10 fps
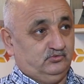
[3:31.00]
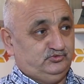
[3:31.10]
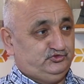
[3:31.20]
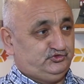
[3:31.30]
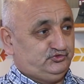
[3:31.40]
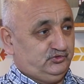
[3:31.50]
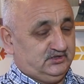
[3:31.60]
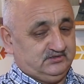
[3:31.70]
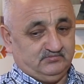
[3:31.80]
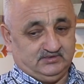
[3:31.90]
еще
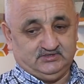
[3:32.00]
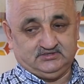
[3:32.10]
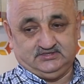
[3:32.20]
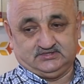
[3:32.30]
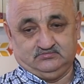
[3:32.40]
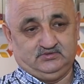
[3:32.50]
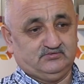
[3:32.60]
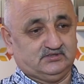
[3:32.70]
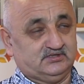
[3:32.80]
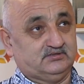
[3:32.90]
один момент есть. Меня
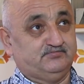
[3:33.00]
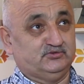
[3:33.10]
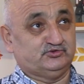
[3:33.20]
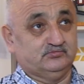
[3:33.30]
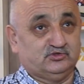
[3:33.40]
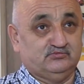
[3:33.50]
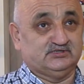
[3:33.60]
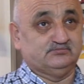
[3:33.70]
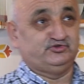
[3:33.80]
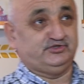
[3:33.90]
вот это почему-то
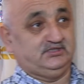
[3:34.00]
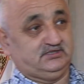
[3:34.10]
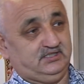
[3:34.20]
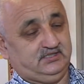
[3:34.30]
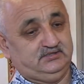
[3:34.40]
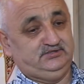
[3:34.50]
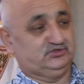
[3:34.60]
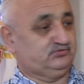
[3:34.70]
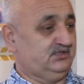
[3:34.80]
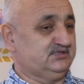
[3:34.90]
возмущает.
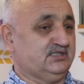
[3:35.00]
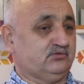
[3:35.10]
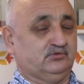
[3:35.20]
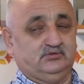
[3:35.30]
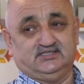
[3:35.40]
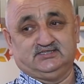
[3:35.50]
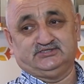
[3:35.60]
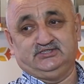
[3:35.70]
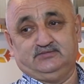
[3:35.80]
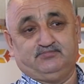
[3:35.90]
Есть у нас закон о
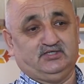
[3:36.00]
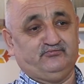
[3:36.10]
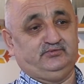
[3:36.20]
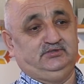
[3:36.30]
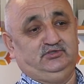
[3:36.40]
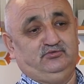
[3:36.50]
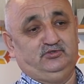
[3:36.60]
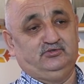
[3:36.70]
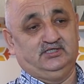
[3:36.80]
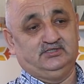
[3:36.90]
защите прав
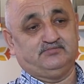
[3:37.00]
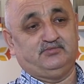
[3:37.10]
индивидуальных